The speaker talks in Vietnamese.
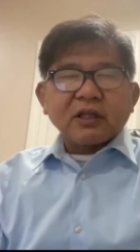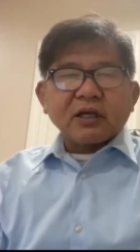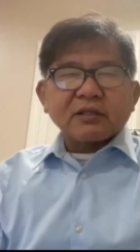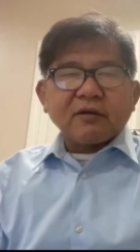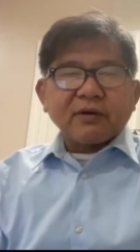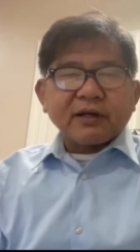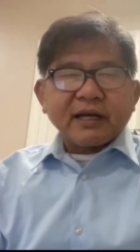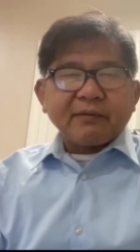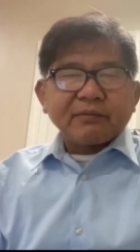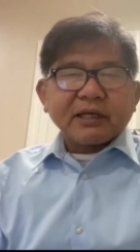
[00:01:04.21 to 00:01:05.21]
tin tức ở trong Việt
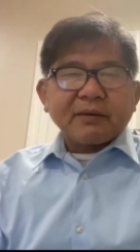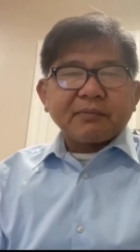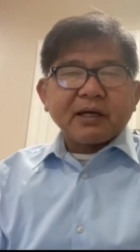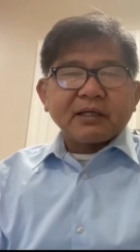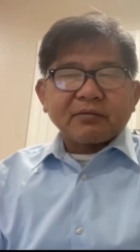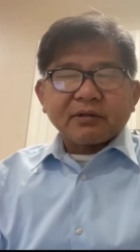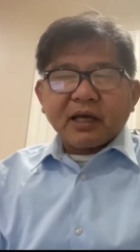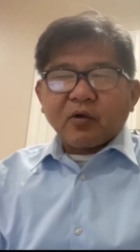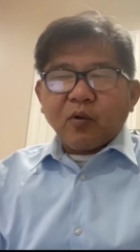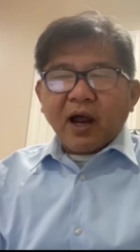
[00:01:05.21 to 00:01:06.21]
Nam như khắp nơi trong những
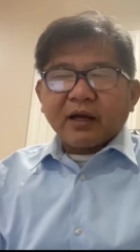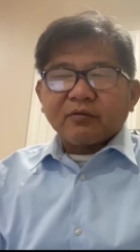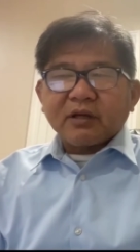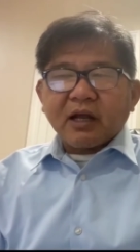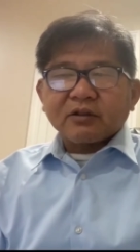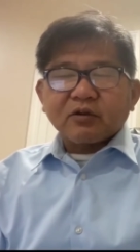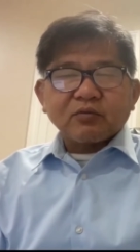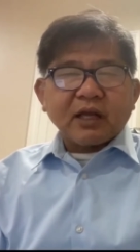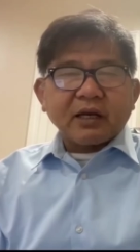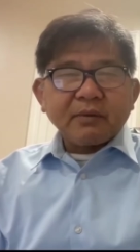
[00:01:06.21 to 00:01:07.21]
ngày qua chúng ta
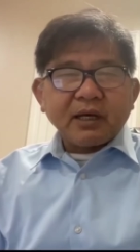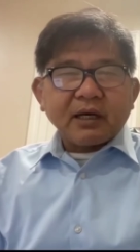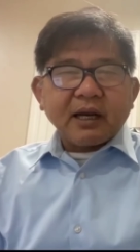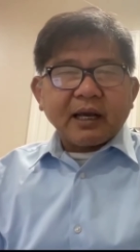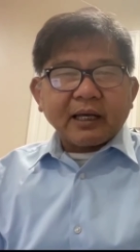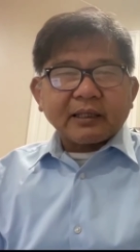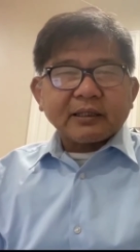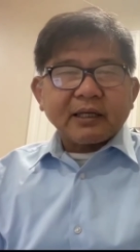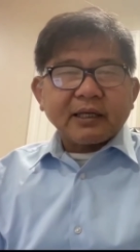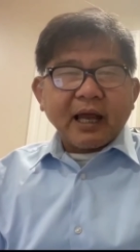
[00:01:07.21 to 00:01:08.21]
chúng ta đã biết là cách
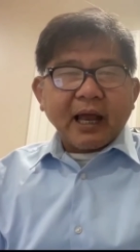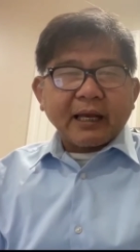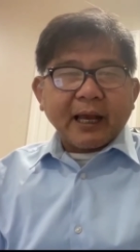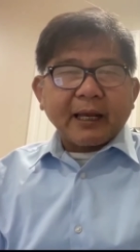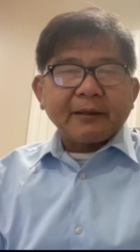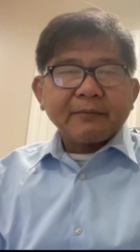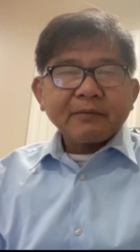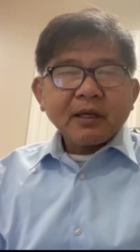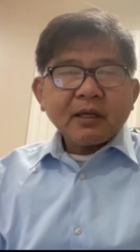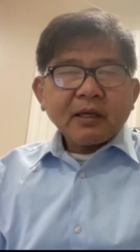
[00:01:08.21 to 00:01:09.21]
đây hai ngày
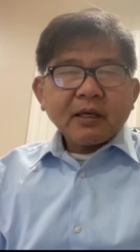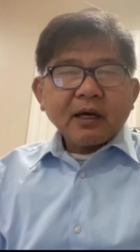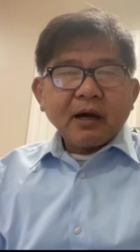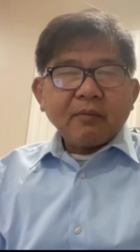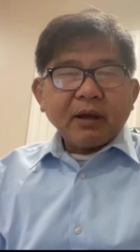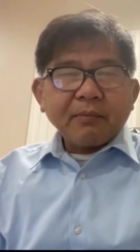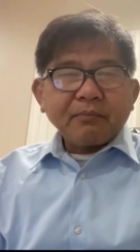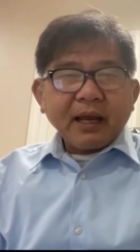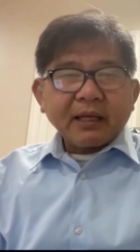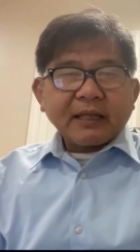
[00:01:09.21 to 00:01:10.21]
ờ, một
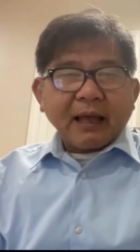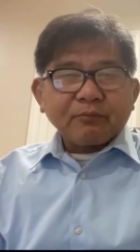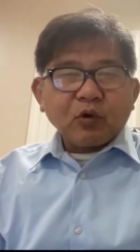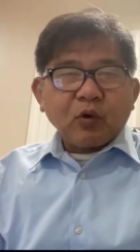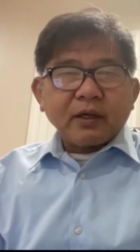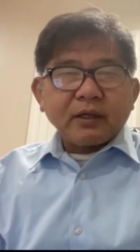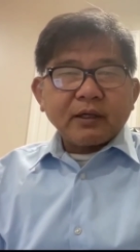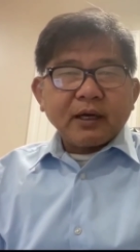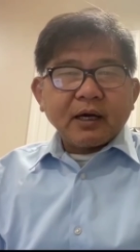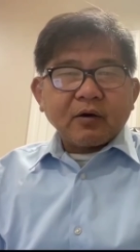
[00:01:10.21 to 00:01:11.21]
em bé 8 tuổi
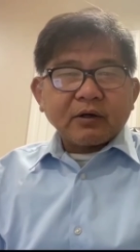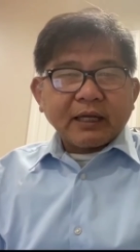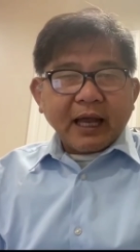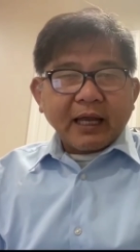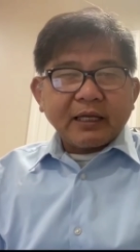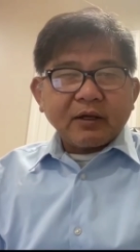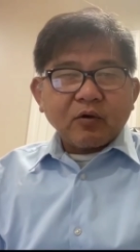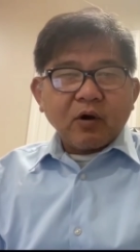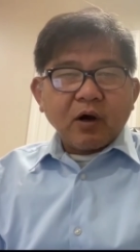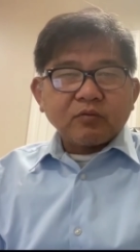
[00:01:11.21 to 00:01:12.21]
ờ, con gái
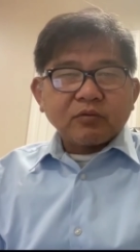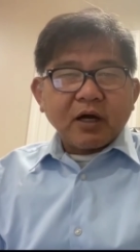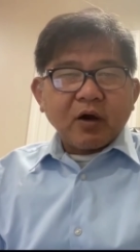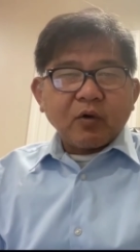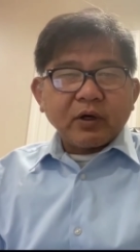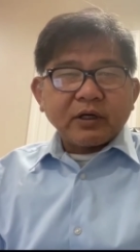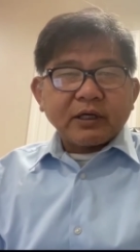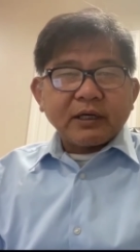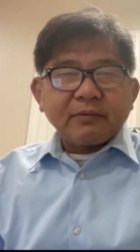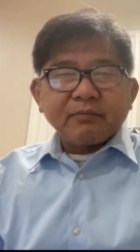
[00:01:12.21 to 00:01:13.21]
của ông ờ,
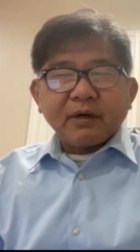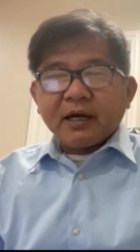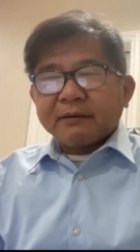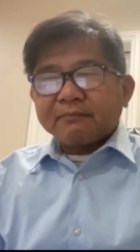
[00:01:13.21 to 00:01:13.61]
Nguyễn Kim